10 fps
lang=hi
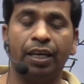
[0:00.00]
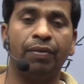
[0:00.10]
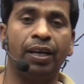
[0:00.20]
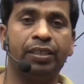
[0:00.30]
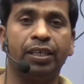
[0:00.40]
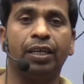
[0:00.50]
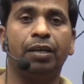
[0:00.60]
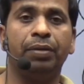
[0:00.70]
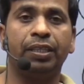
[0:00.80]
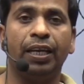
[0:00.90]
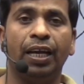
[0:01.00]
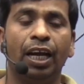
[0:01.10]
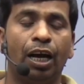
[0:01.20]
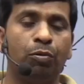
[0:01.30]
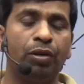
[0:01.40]
रहने वाले जंगल में
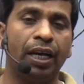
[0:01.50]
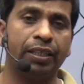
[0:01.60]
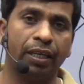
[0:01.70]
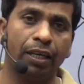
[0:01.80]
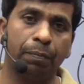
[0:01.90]
थे अब उनका